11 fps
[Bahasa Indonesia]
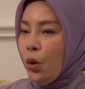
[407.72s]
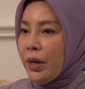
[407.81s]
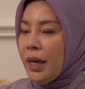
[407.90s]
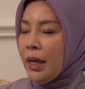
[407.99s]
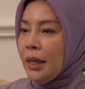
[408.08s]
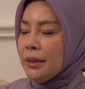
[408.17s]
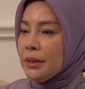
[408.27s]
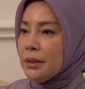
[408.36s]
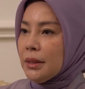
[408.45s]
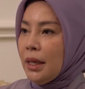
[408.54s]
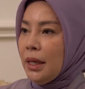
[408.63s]
Oke, okay.
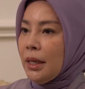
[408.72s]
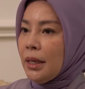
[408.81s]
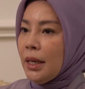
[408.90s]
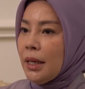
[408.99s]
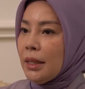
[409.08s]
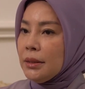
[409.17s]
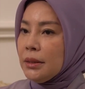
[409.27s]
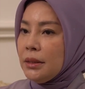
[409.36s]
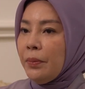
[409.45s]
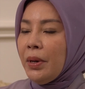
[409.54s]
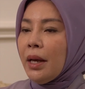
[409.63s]
akhirnya
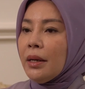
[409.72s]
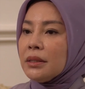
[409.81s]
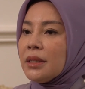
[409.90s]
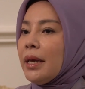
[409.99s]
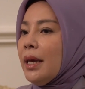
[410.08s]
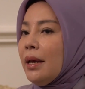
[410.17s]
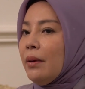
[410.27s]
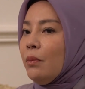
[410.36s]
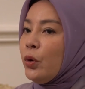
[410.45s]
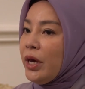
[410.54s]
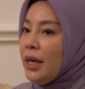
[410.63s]
dia bilang saya
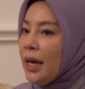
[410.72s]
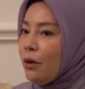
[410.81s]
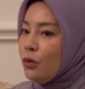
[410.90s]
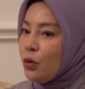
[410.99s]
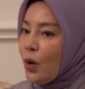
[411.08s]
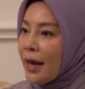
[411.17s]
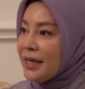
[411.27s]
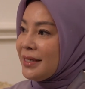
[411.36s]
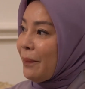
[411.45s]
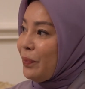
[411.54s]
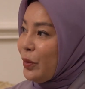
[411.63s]
booking ya untuk hari
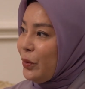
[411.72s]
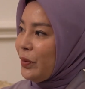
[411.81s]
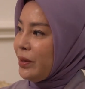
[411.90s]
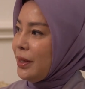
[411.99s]
Sabtu